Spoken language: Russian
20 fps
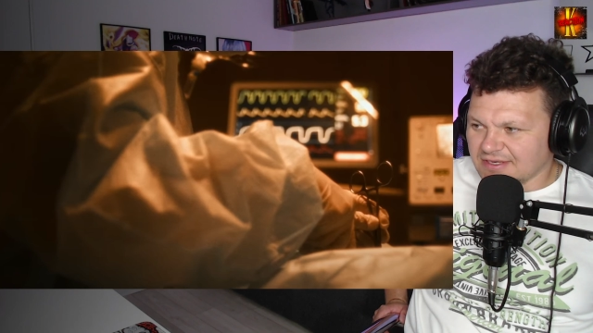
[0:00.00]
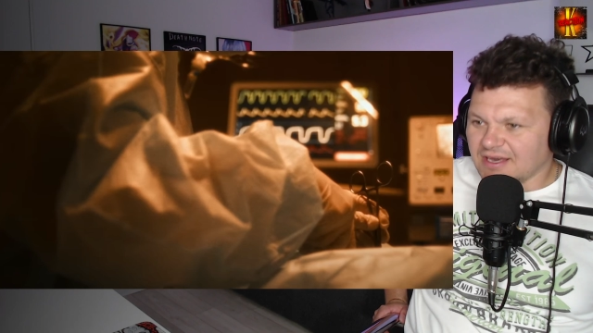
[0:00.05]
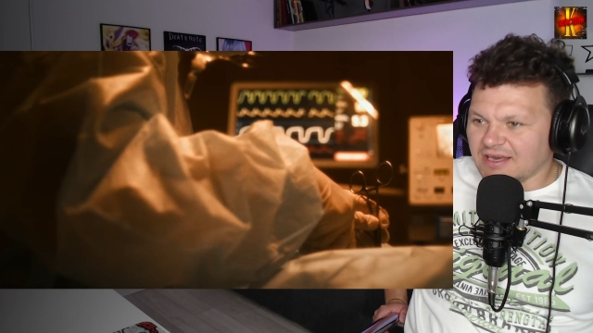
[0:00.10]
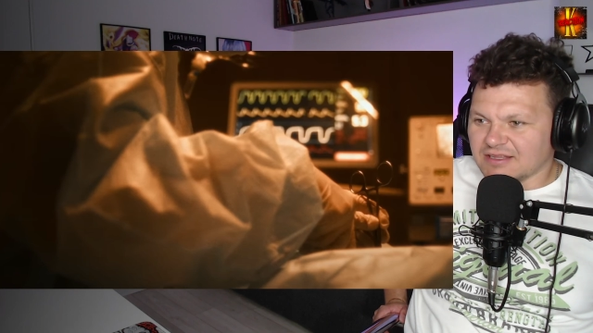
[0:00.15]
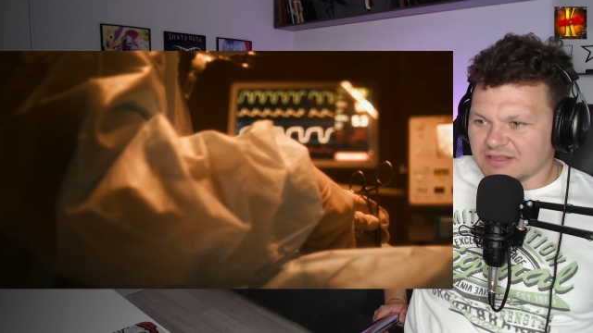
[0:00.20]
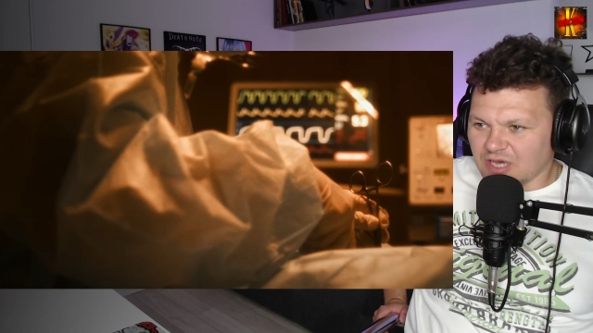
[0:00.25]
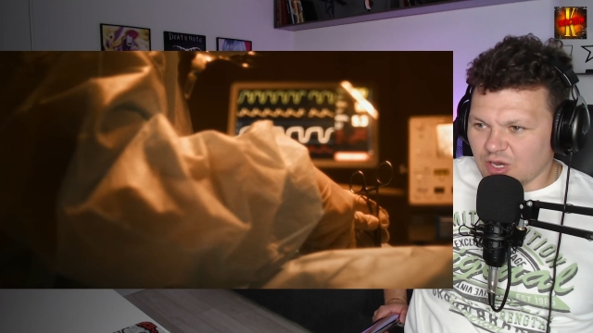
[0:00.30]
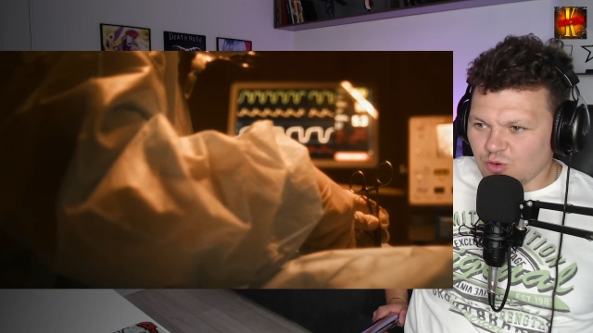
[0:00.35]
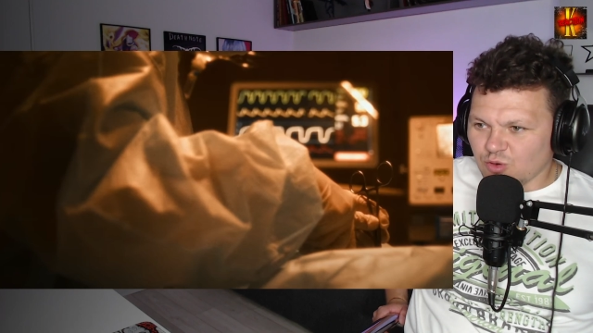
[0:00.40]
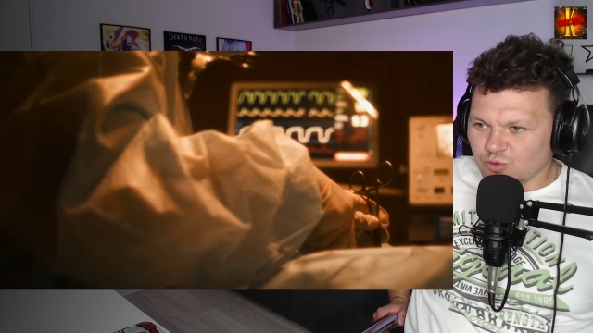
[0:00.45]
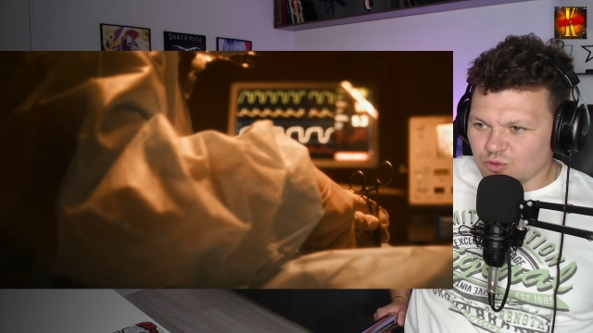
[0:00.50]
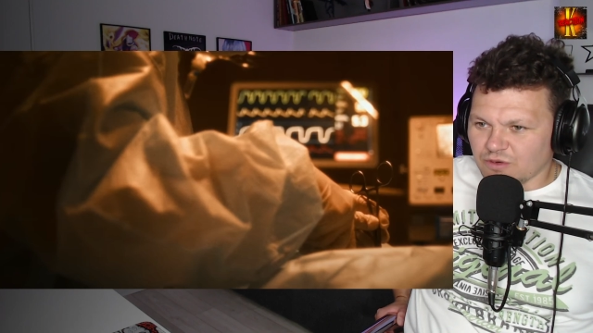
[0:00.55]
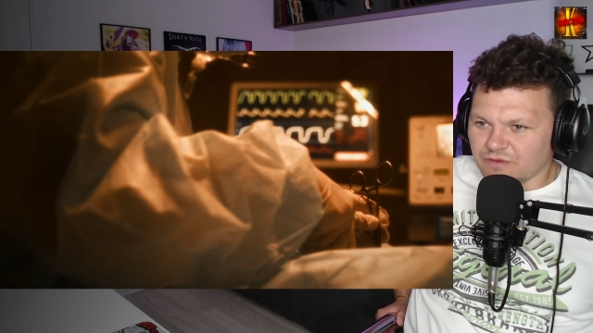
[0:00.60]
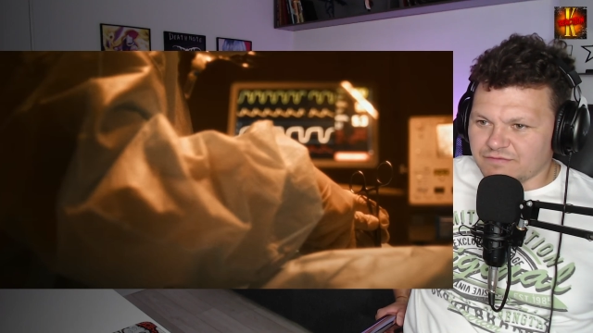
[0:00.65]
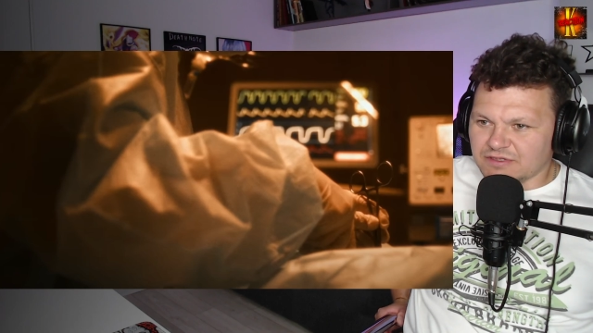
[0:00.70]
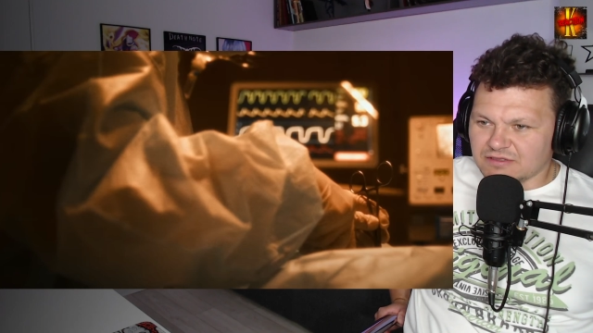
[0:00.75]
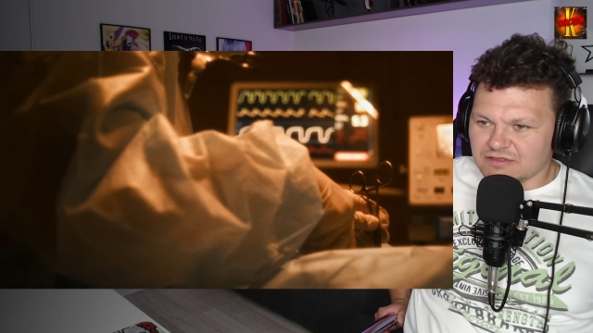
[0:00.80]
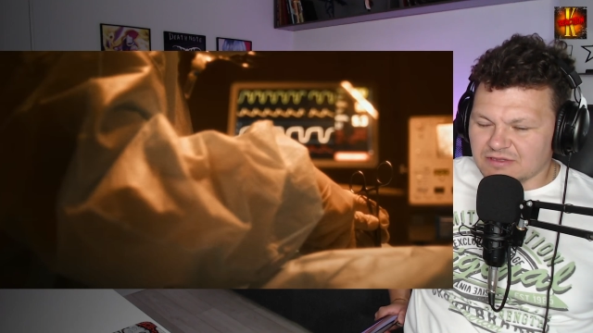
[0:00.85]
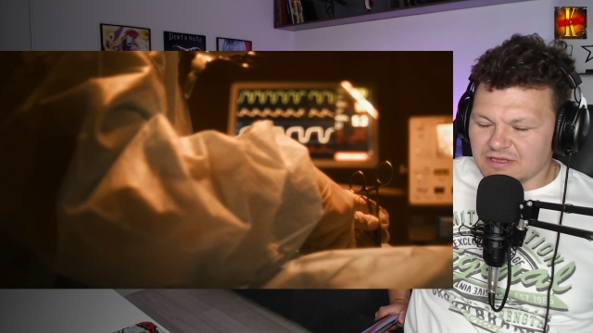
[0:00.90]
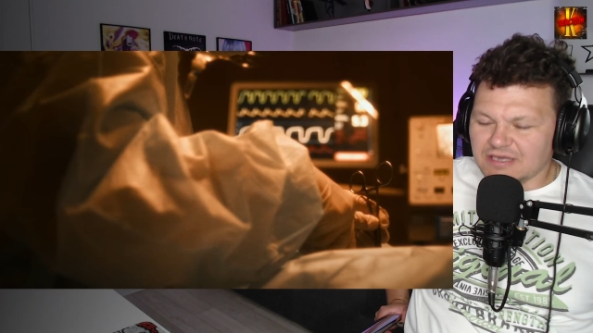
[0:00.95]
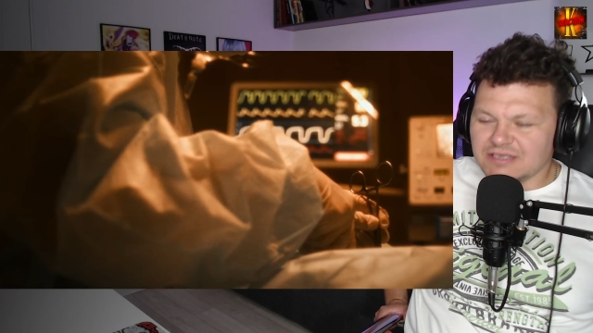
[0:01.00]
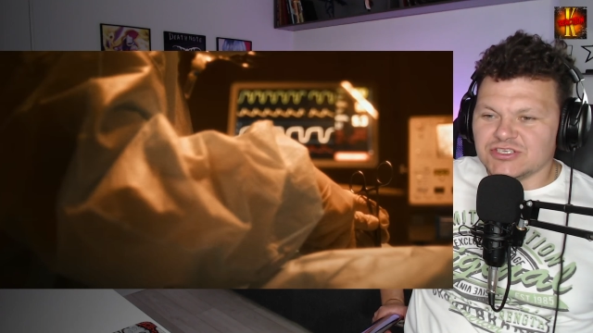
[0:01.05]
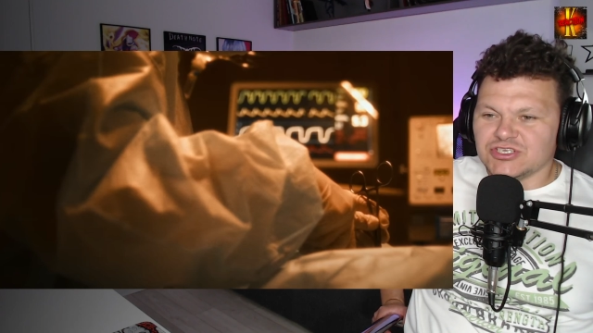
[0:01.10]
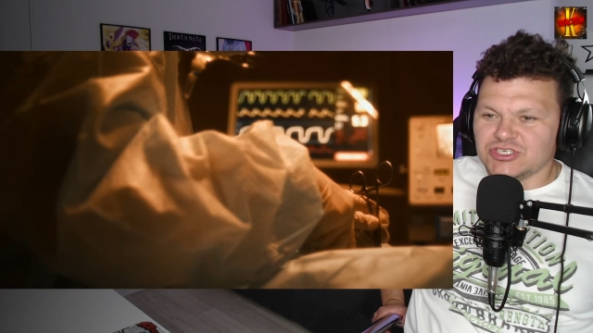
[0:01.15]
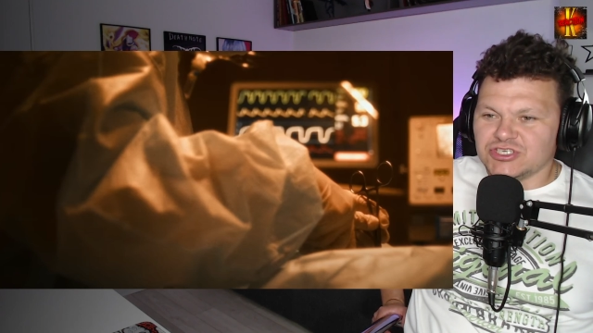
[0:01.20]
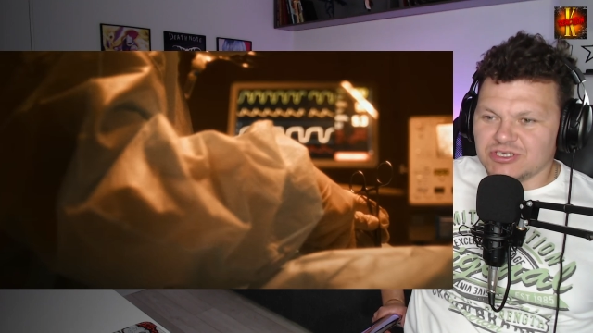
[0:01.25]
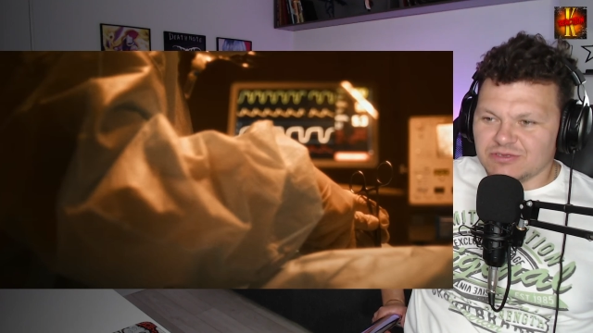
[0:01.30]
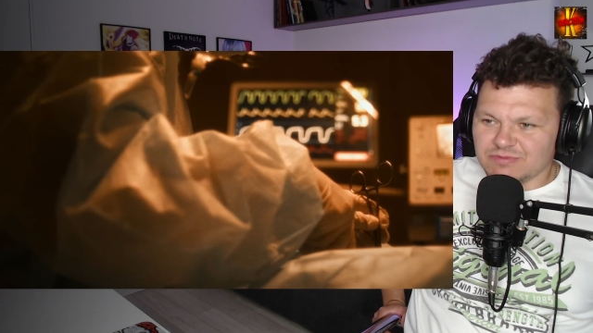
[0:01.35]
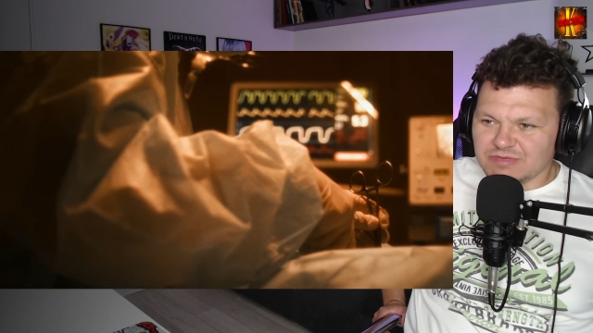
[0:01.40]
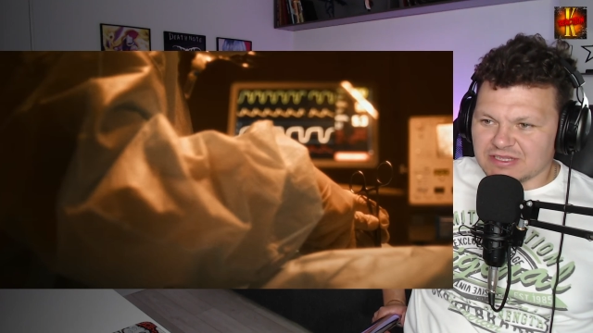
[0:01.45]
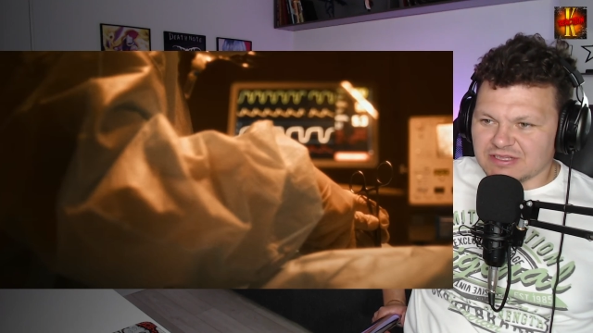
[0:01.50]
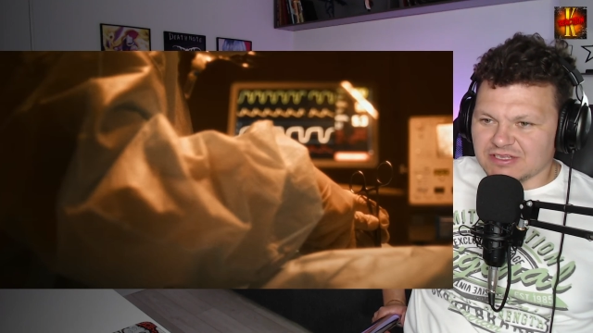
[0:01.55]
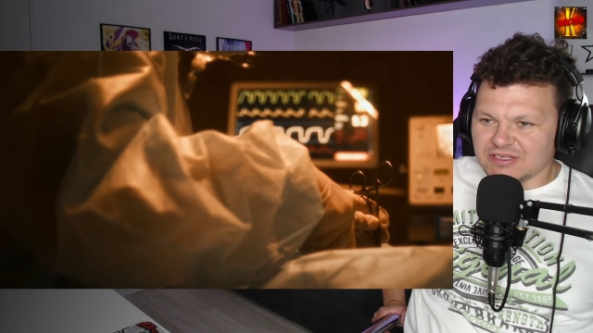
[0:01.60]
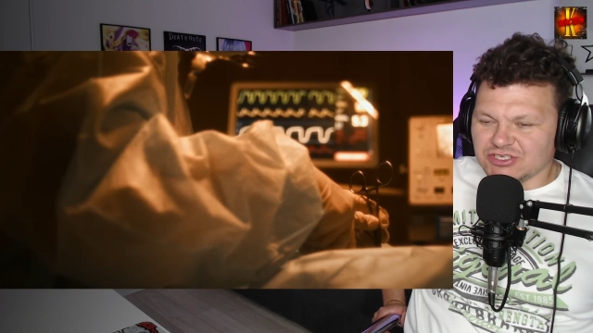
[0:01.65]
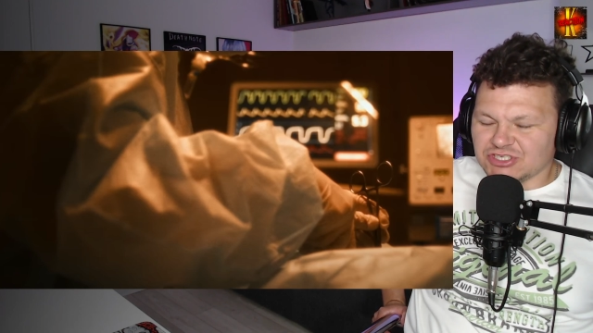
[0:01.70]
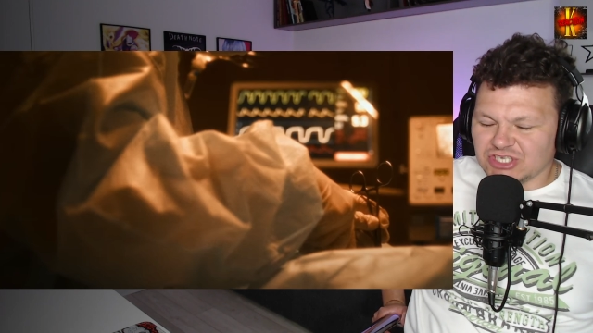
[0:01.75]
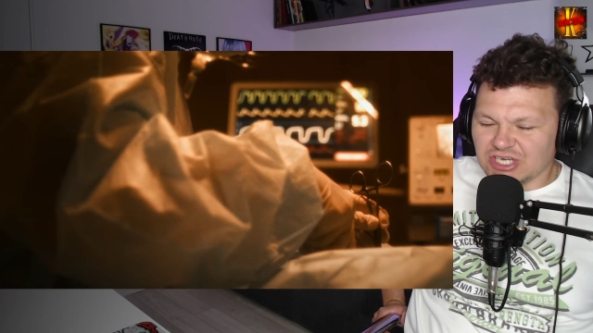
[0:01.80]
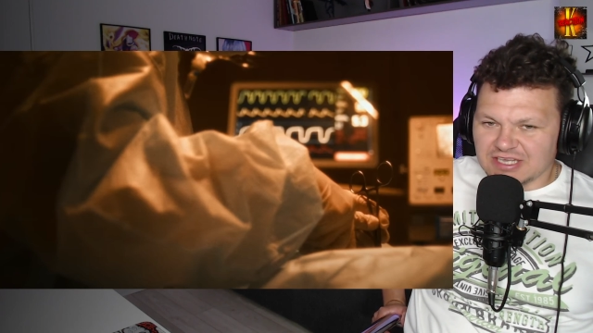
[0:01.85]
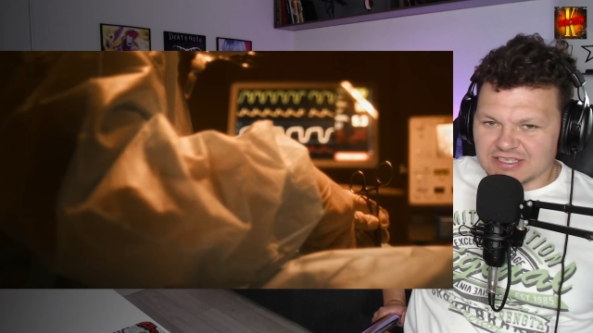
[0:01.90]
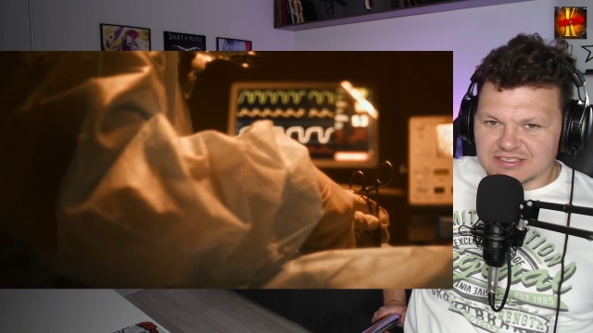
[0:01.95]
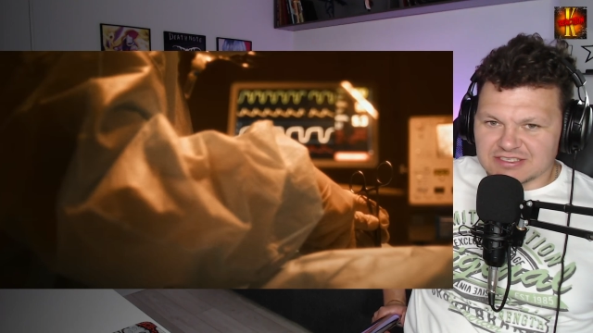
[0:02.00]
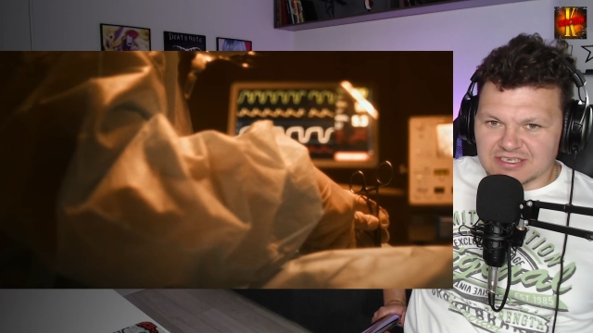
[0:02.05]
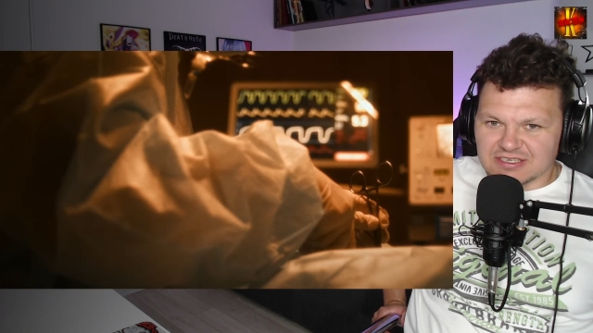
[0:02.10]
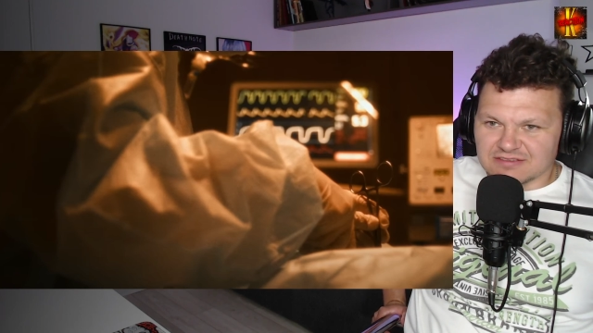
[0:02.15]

На уровне, да, ничем не отличается